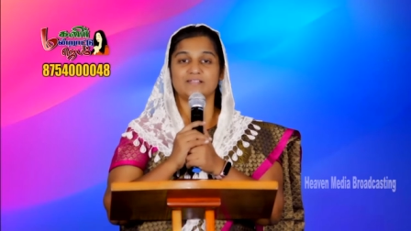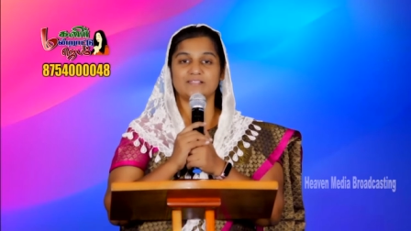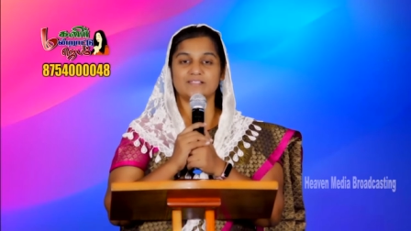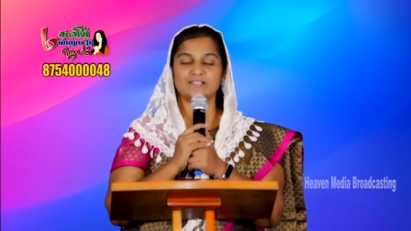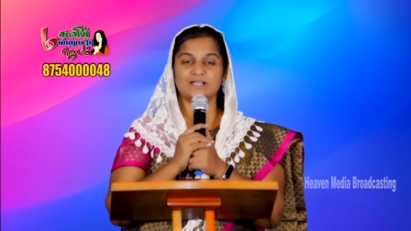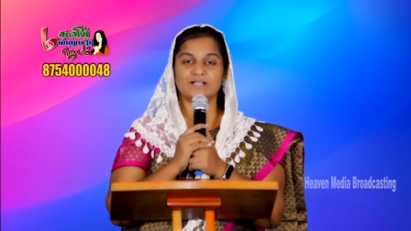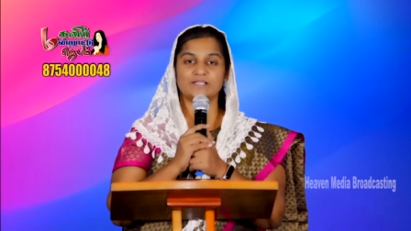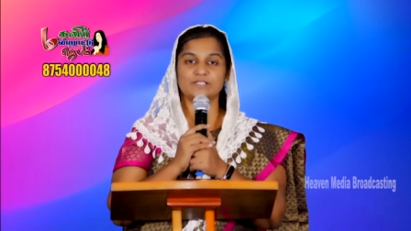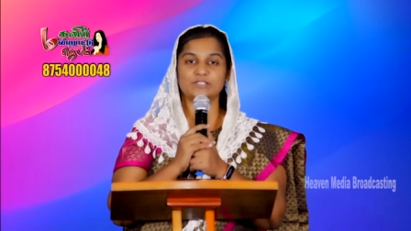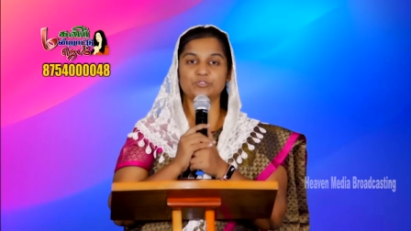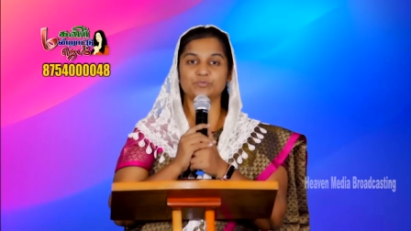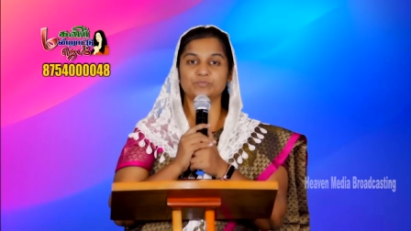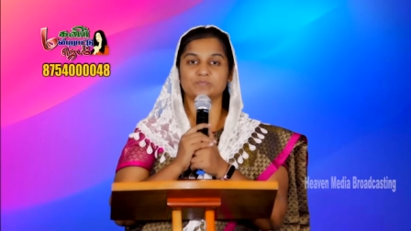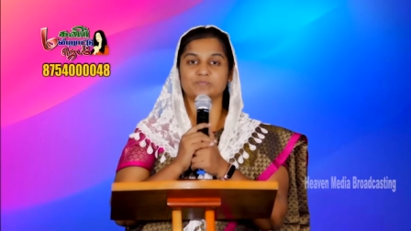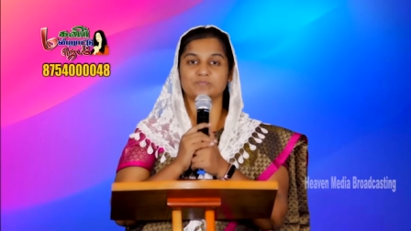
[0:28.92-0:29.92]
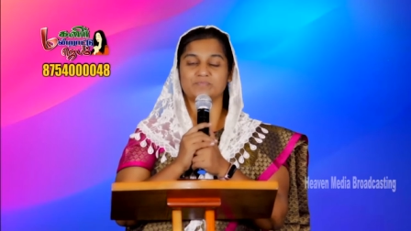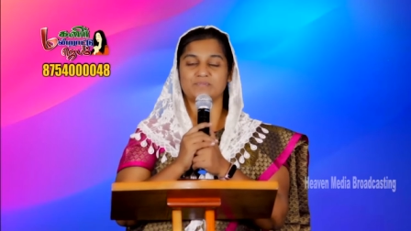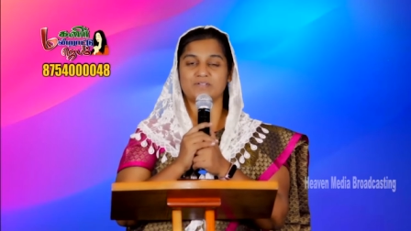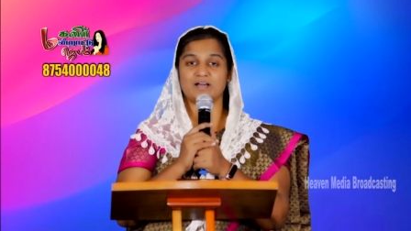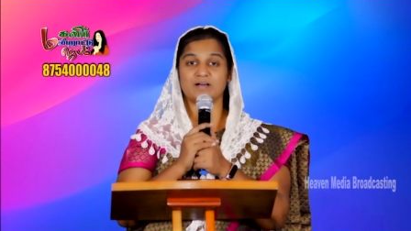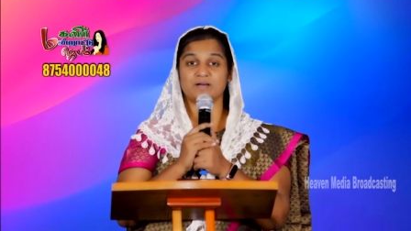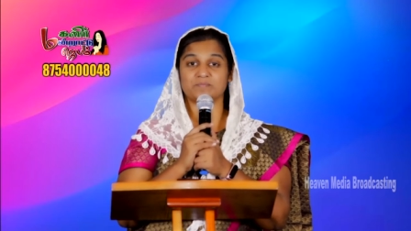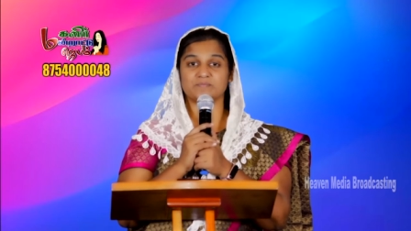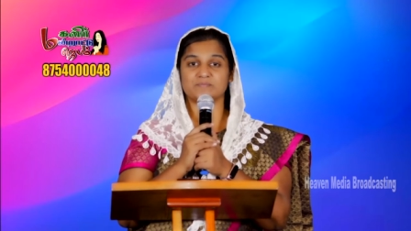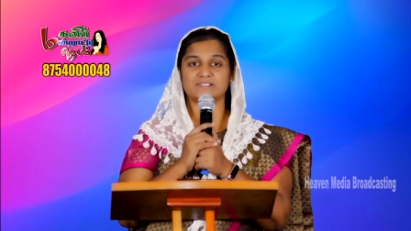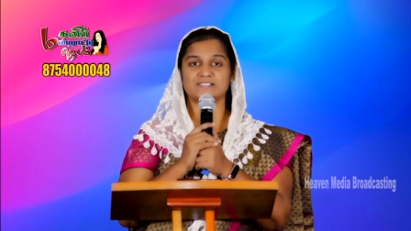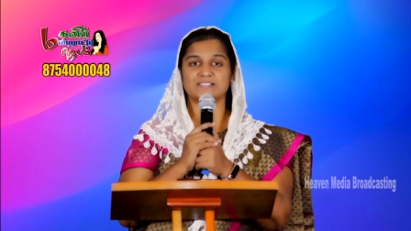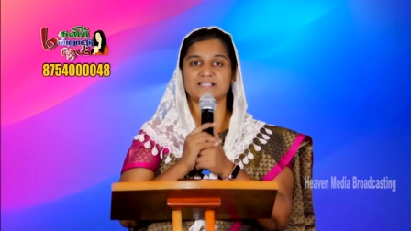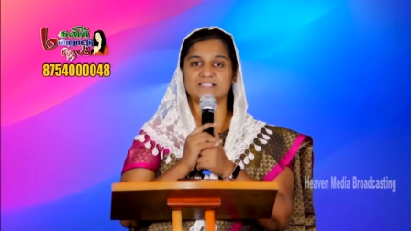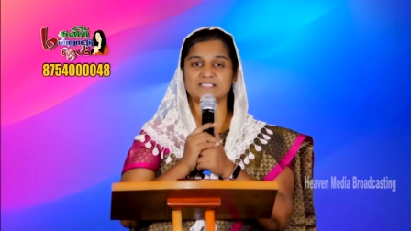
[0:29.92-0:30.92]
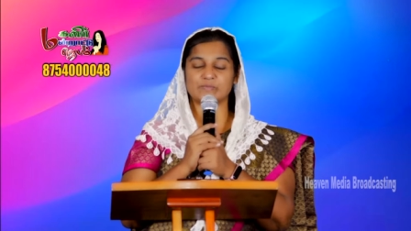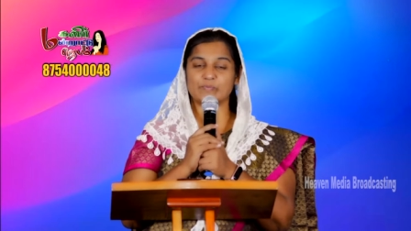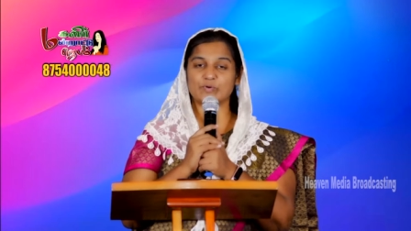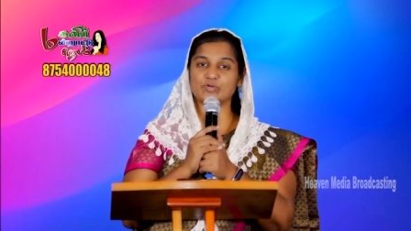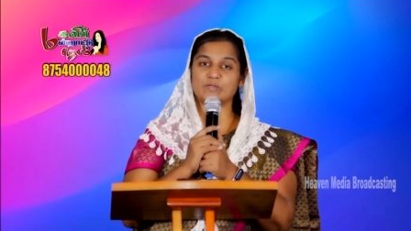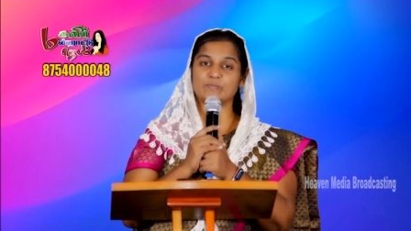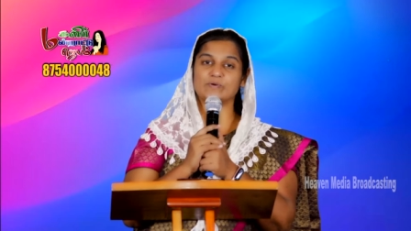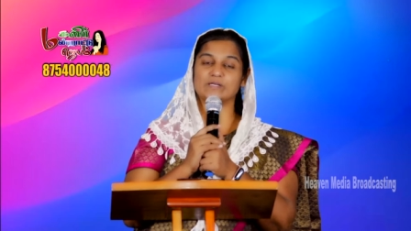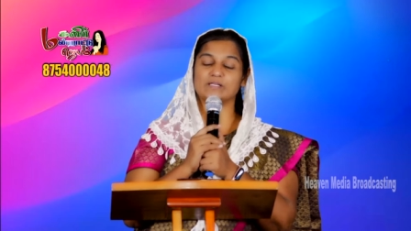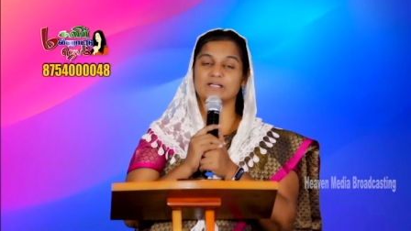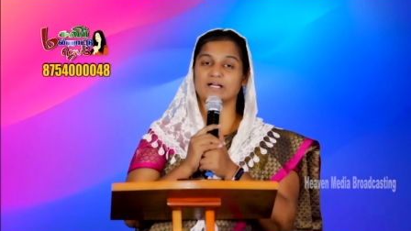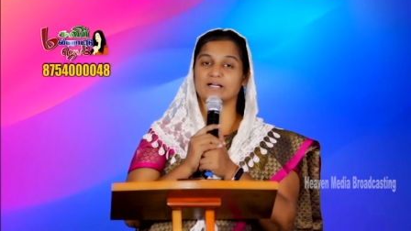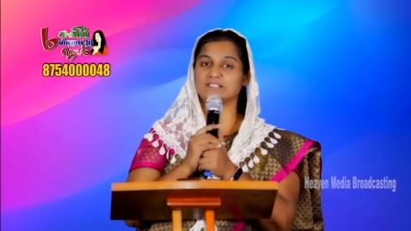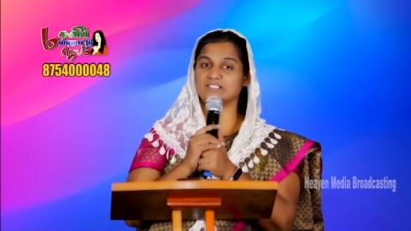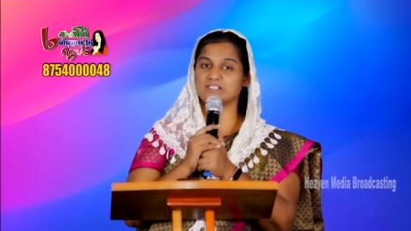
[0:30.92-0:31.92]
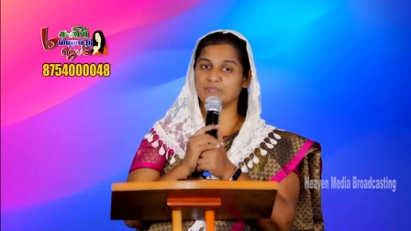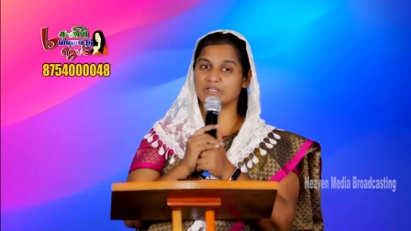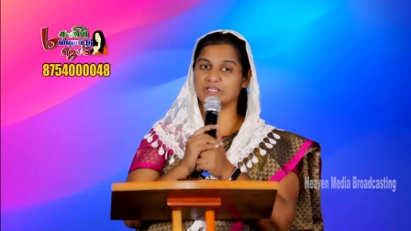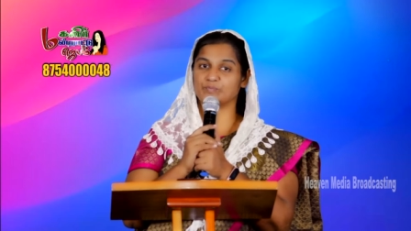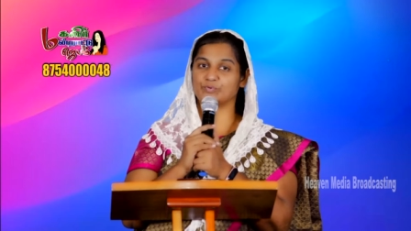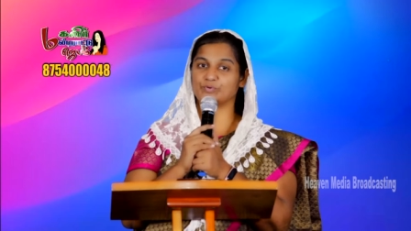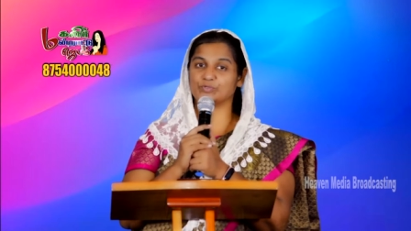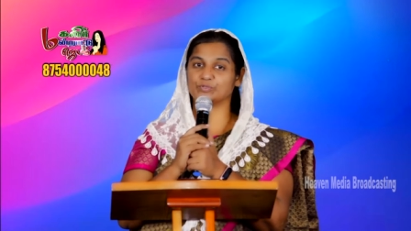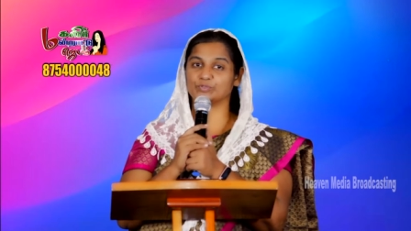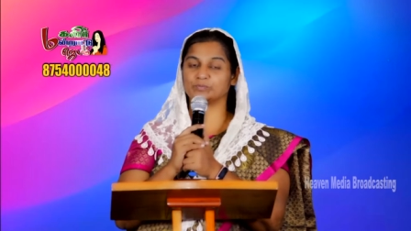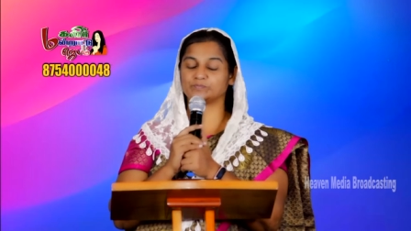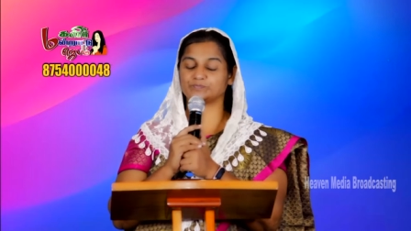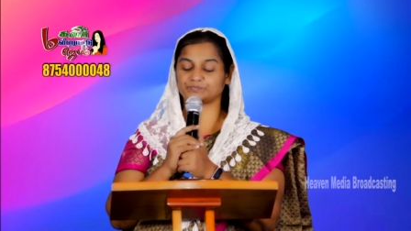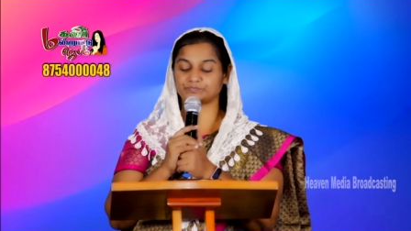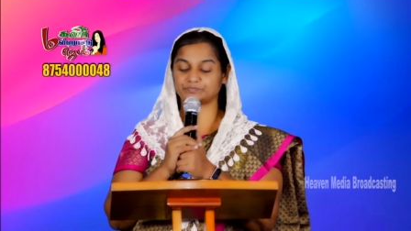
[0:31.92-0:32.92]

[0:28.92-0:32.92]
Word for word: இந்த நாளிலும் நாம் சில ஜெப குறிப்புகளுக்காக ஜெபிக்க போகிறோம்